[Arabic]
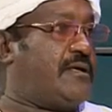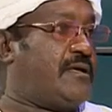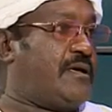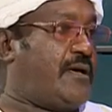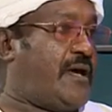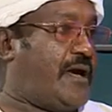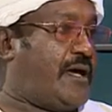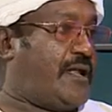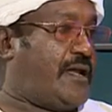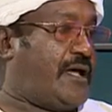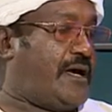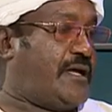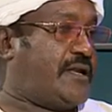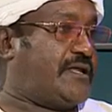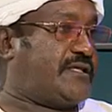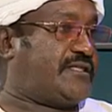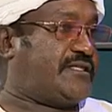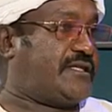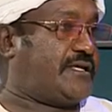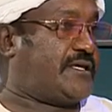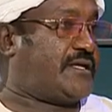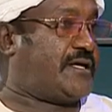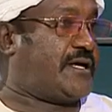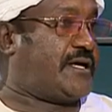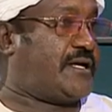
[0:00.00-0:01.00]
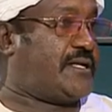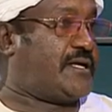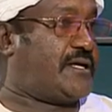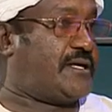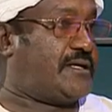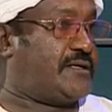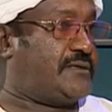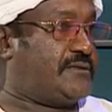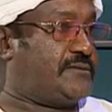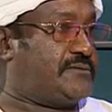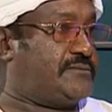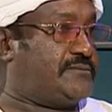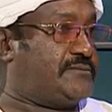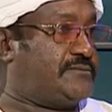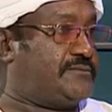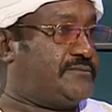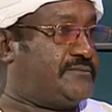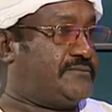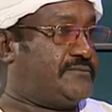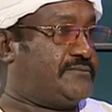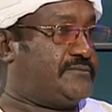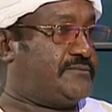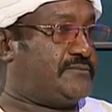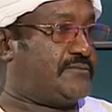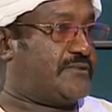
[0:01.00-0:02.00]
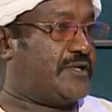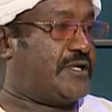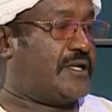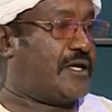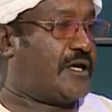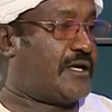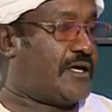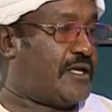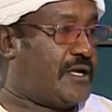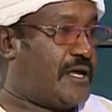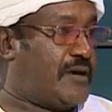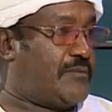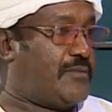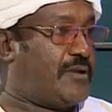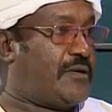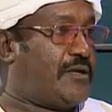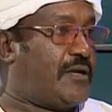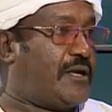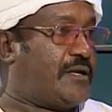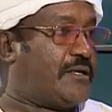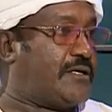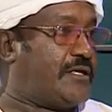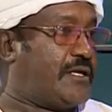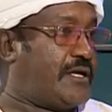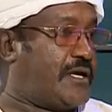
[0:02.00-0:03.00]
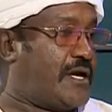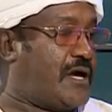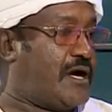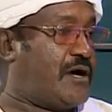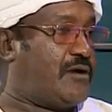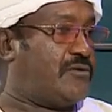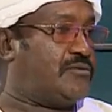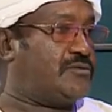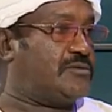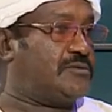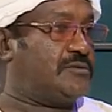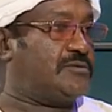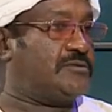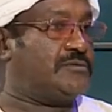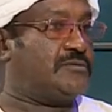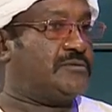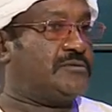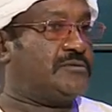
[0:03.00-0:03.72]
على السكه ده دي للكلاب الجري هاون نعم